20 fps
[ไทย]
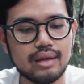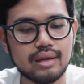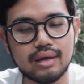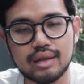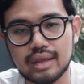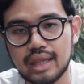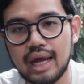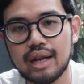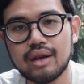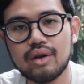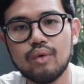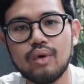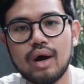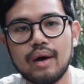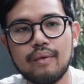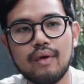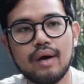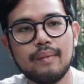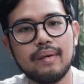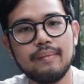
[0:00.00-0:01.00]
ตื่นเต้นด้วย
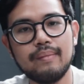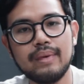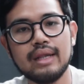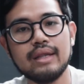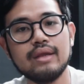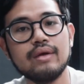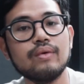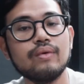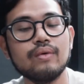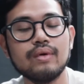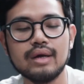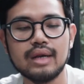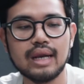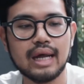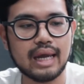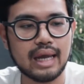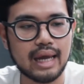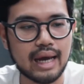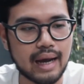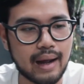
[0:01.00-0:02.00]
เพราะมันบินอยู่หรืออะ
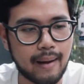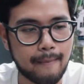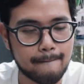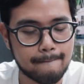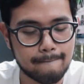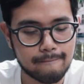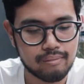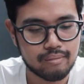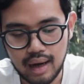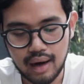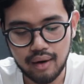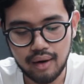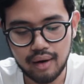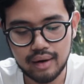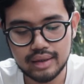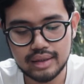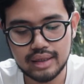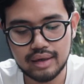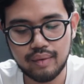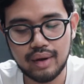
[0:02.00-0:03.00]
ไรเงี้ยครับเอาเข้า
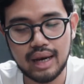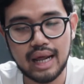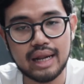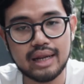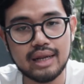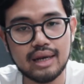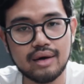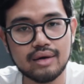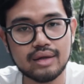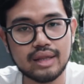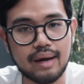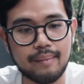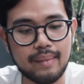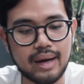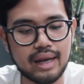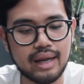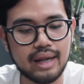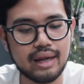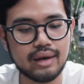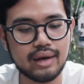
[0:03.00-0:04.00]
จริงๆเวลาที่เราสา
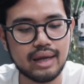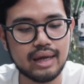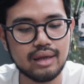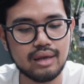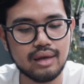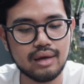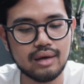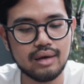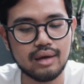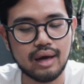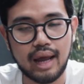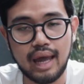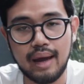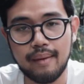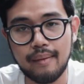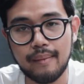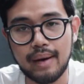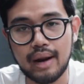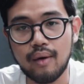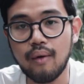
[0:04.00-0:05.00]
มารถเล่นได้จริงๆก็เหลือแค่
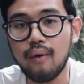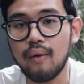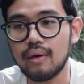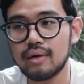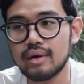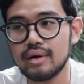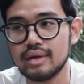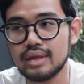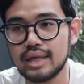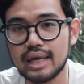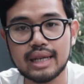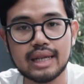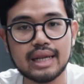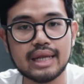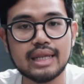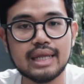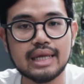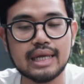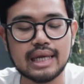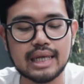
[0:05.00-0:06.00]
ประมาณ6ถึง7
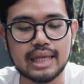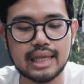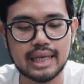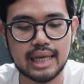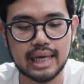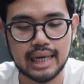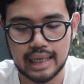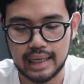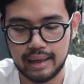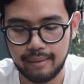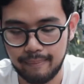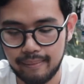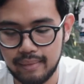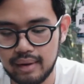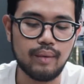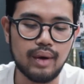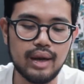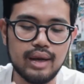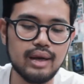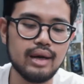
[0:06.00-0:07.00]
นาทีนะครับ
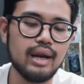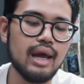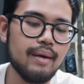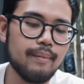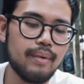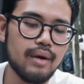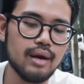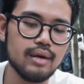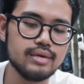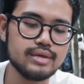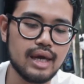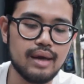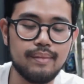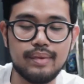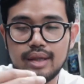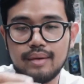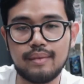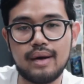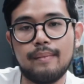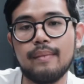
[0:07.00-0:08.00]
แต่ว่าเรื่องนี้พอเราใช้
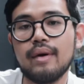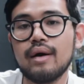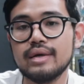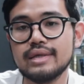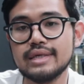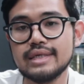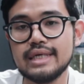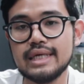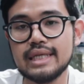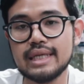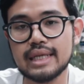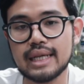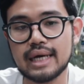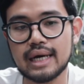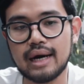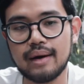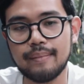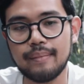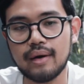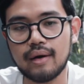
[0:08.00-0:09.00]
ไปสักพักมันก็จะชิน
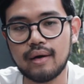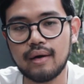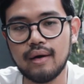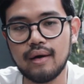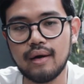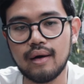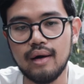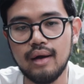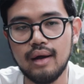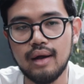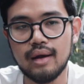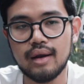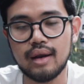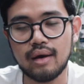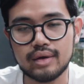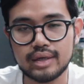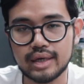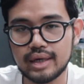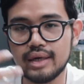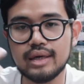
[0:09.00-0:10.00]
นะครับแล้วก็
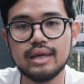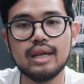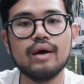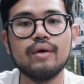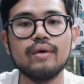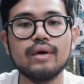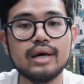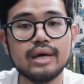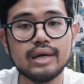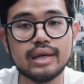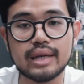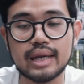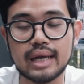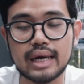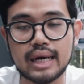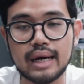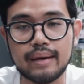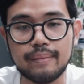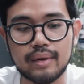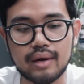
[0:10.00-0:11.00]
เราก็จะขึ้นเร็วขึ้น
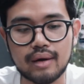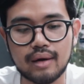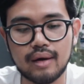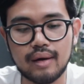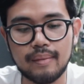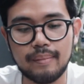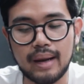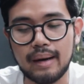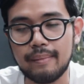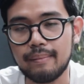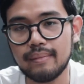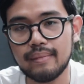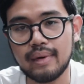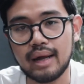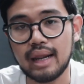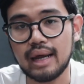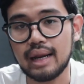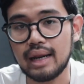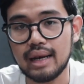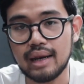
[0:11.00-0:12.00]
นะครับ แล้วก็ปรับ
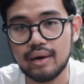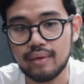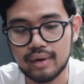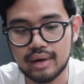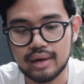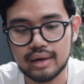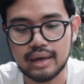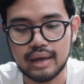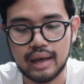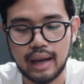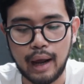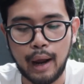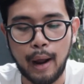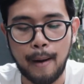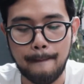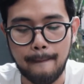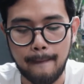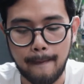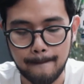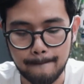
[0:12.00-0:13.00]
อะไรได้เร็วขึ้นนะค
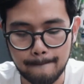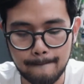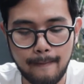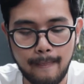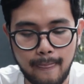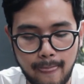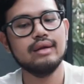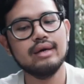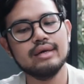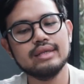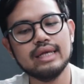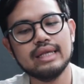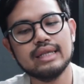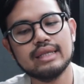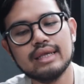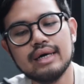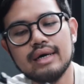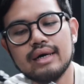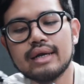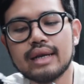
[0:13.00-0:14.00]
รับ ผมเซน
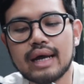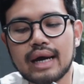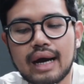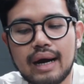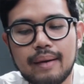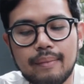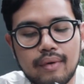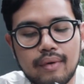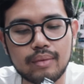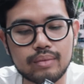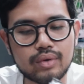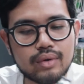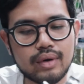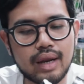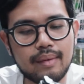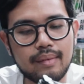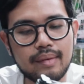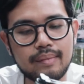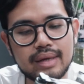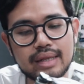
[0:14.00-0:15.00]
เซอร์นะครับมตัว
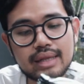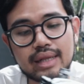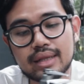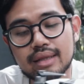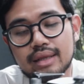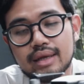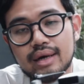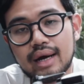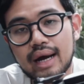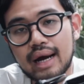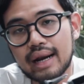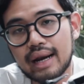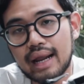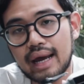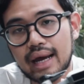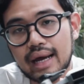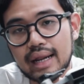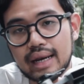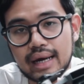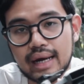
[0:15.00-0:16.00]
นี้มันมีเซนเซอร์ข้างห
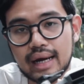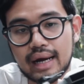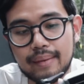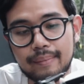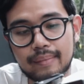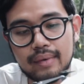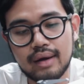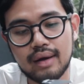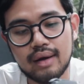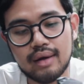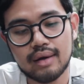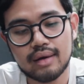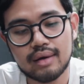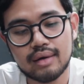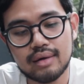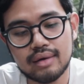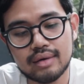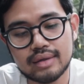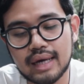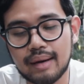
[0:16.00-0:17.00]
น้านะครับ
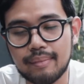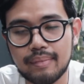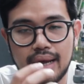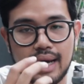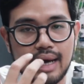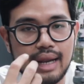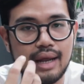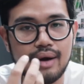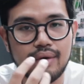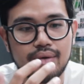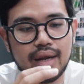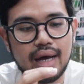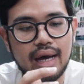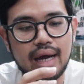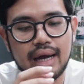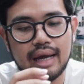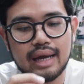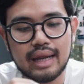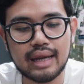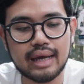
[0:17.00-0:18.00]
คือจับหน้าเราได้
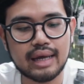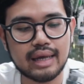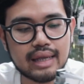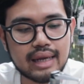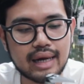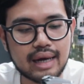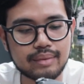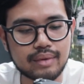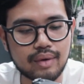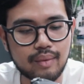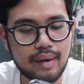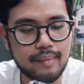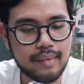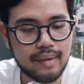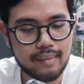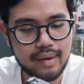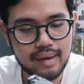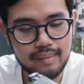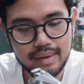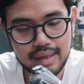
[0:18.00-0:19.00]
อะไรอย่างเงี้ยครับแต่ว่ามัน
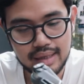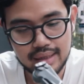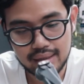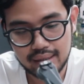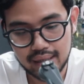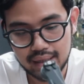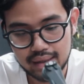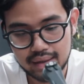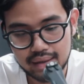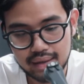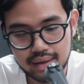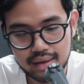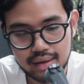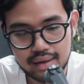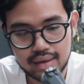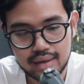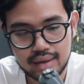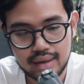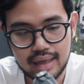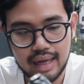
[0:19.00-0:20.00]
ไม่มีเซนเซอ
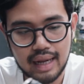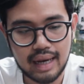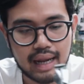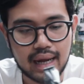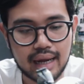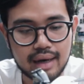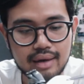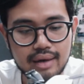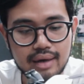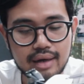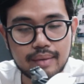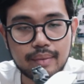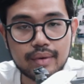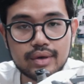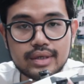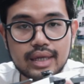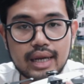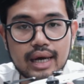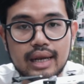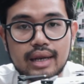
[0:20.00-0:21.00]
ร์ที่ด้านหลังเลย เพ
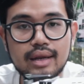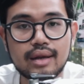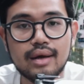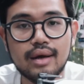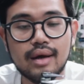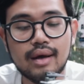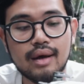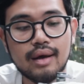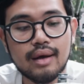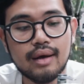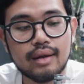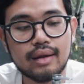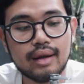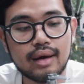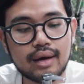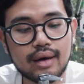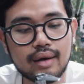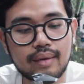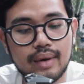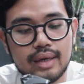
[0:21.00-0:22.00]
ราะฉะนั้นถ้า
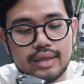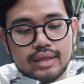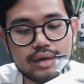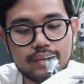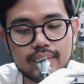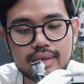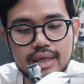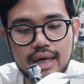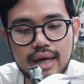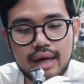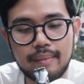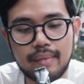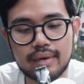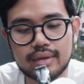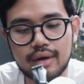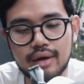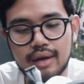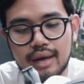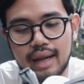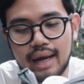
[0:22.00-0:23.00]
เกิดว่าซื้อไปใช้มา
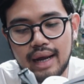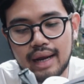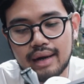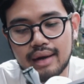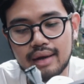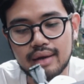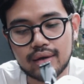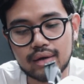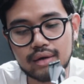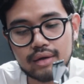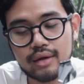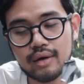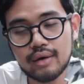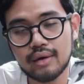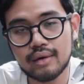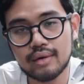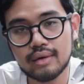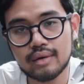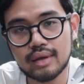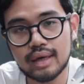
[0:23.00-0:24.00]
ตอนแรกเนี่ยก็ต้อง
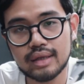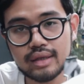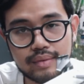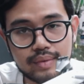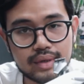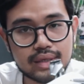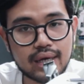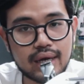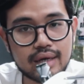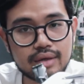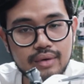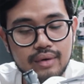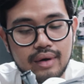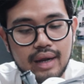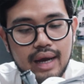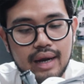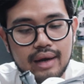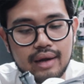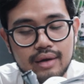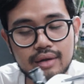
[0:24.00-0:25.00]
ถ้าซื้อไปใช้ช่วงแร
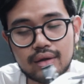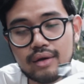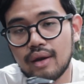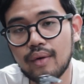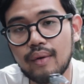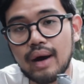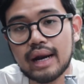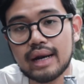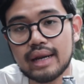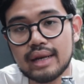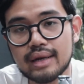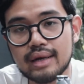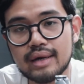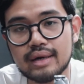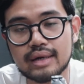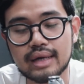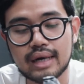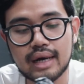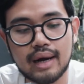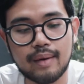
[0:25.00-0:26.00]
กเนี่ยก็ต้องระวังนิดนึง
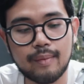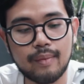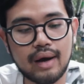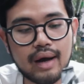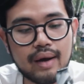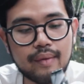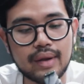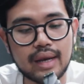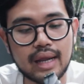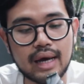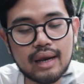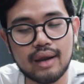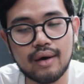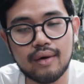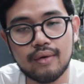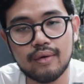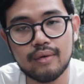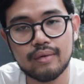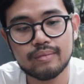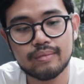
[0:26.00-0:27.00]
นะครับว่าเวลาเรา
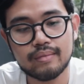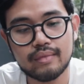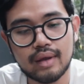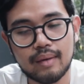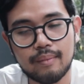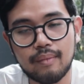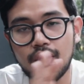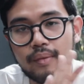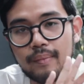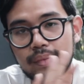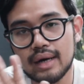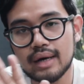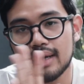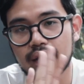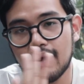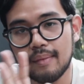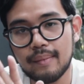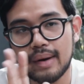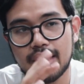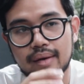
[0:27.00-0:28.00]
บวกมือ
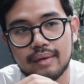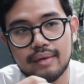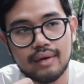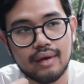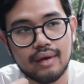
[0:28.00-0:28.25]
แล้วมัน